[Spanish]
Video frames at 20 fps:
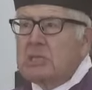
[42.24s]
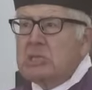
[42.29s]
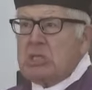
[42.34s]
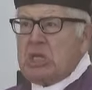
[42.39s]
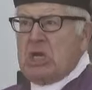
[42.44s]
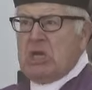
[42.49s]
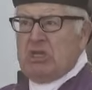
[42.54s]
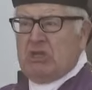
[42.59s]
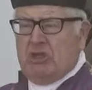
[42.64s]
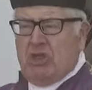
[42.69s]

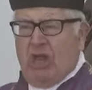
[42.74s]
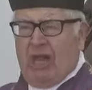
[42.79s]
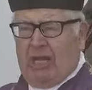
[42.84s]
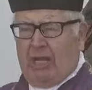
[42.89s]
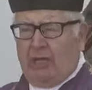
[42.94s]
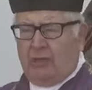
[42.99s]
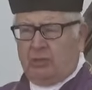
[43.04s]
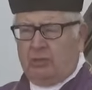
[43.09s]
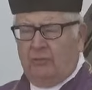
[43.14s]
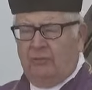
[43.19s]
que
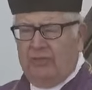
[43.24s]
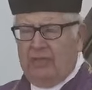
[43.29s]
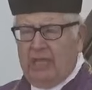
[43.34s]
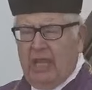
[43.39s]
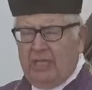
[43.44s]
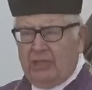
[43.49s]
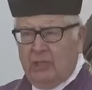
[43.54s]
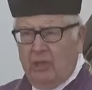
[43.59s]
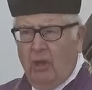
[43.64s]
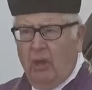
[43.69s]
entreguen su
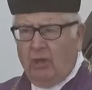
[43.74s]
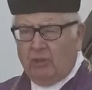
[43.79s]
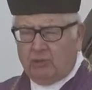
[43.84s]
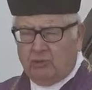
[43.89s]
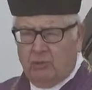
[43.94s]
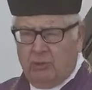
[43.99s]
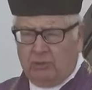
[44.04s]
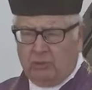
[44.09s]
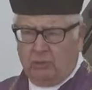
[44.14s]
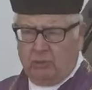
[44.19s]
vida a Dios
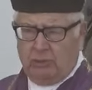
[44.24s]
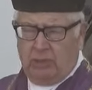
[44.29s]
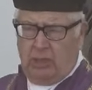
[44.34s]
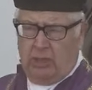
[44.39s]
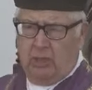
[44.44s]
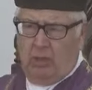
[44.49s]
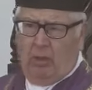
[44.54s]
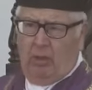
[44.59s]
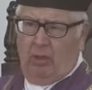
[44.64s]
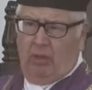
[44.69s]
nuestro
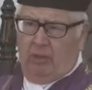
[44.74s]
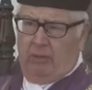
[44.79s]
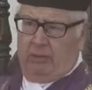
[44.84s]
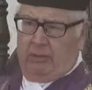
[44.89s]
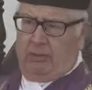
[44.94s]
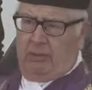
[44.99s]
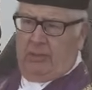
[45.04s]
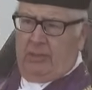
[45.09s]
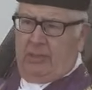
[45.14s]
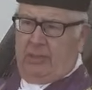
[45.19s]
Señor
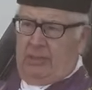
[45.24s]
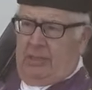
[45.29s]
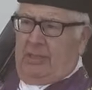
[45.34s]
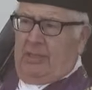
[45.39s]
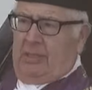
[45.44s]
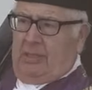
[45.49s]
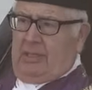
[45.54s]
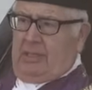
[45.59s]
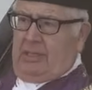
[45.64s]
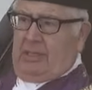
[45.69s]

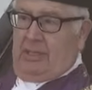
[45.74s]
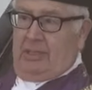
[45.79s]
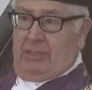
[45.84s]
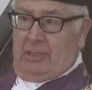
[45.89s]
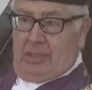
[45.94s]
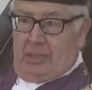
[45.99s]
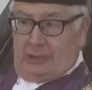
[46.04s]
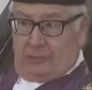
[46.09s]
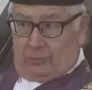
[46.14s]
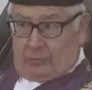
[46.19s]
en
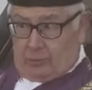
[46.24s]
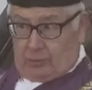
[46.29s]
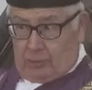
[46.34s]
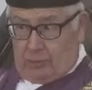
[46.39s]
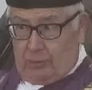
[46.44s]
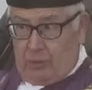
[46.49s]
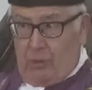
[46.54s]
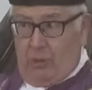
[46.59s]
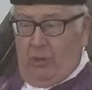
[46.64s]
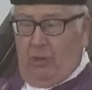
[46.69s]
el
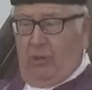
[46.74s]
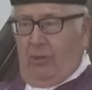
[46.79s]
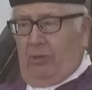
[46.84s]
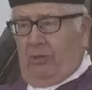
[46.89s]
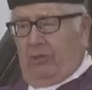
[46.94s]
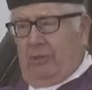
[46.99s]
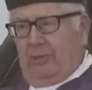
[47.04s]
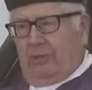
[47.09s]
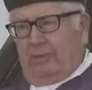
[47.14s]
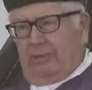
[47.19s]
estudio
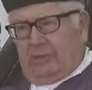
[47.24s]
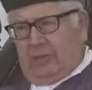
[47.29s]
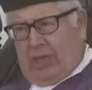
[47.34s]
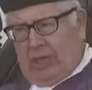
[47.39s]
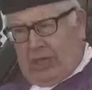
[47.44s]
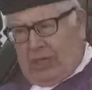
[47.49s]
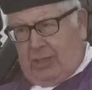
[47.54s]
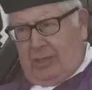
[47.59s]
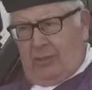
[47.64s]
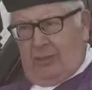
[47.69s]

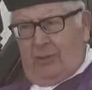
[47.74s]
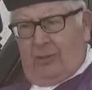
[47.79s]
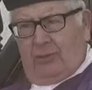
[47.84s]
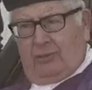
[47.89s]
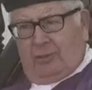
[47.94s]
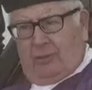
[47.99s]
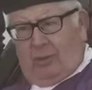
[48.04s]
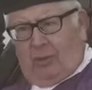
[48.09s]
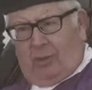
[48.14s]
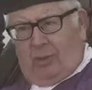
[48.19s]
serio,
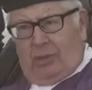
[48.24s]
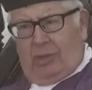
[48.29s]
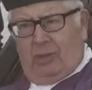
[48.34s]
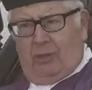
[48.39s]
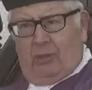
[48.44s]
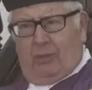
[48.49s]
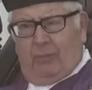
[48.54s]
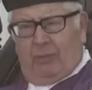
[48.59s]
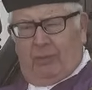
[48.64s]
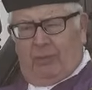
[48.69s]

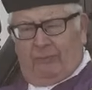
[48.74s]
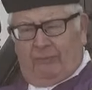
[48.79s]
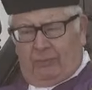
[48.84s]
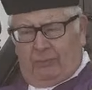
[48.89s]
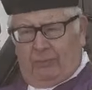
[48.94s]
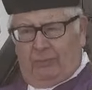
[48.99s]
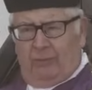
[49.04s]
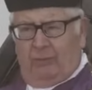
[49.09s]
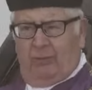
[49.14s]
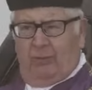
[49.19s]
sólido,
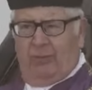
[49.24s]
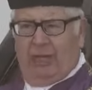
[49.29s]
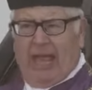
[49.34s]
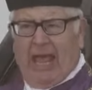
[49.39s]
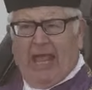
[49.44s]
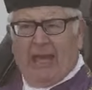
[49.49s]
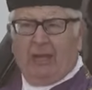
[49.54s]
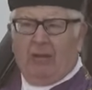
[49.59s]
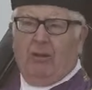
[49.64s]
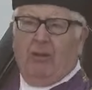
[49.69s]
profundo,
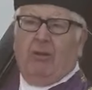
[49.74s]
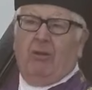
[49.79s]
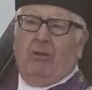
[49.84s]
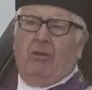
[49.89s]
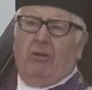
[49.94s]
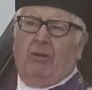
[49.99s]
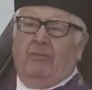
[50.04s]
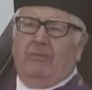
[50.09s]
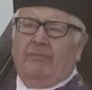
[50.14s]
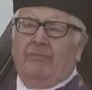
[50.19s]
largo,